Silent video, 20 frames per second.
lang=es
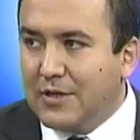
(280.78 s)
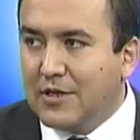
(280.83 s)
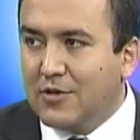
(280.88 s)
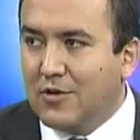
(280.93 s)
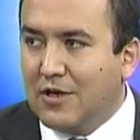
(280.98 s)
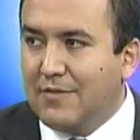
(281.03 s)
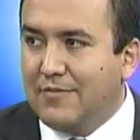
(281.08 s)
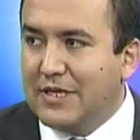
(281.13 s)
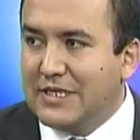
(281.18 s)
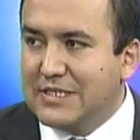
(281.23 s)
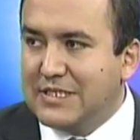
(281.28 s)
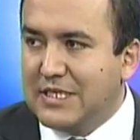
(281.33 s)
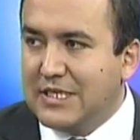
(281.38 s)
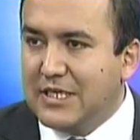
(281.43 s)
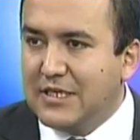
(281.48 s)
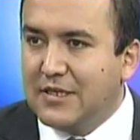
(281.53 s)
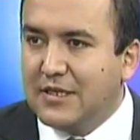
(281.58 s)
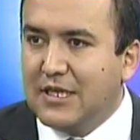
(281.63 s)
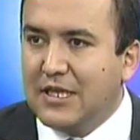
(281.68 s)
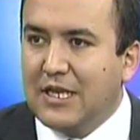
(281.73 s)
la
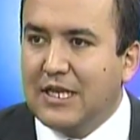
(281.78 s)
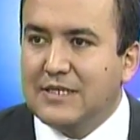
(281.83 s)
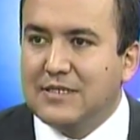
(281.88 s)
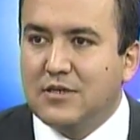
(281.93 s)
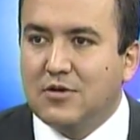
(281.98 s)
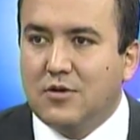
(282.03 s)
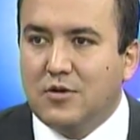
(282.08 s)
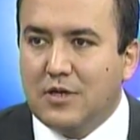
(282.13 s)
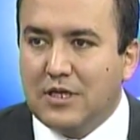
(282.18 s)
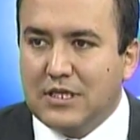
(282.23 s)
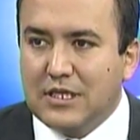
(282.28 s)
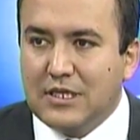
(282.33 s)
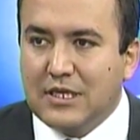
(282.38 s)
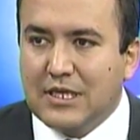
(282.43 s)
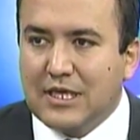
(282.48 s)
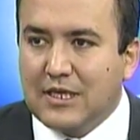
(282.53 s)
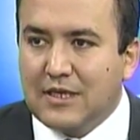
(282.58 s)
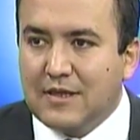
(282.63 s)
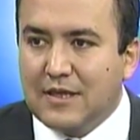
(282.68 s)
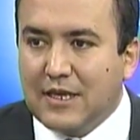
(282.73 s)
paciente, la psicóloga tiene
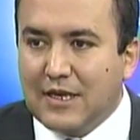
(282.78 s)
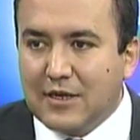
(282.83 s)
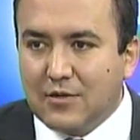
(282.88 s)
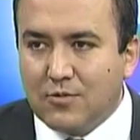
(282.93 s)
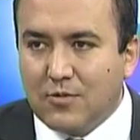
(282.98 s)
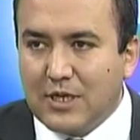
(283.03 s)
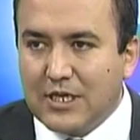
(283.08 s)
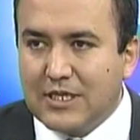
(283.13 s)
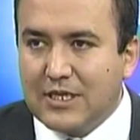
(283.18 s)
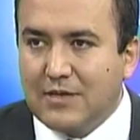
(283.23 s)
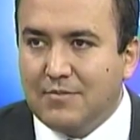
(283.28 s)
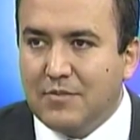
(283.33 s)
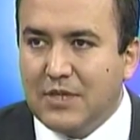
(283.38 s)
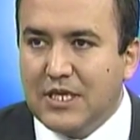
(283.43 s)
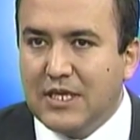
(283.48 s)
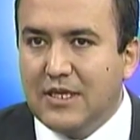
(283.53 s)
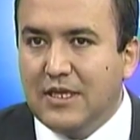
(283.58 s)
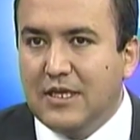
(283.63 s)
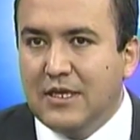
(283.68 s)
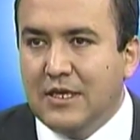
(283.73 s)
que interactuar
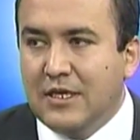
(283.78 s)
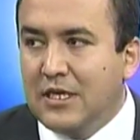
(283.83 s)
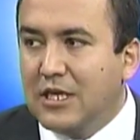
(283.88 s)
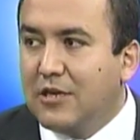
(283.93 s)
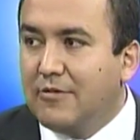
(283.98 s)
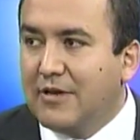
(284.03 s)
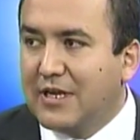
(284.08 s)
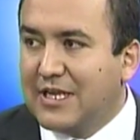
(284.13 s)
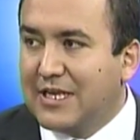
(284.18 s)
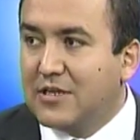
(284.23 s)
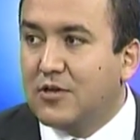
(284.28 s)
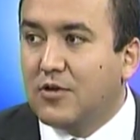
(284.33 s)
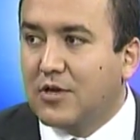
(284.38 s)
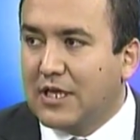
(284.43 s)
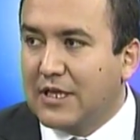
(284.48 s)
también y ver qué es lo que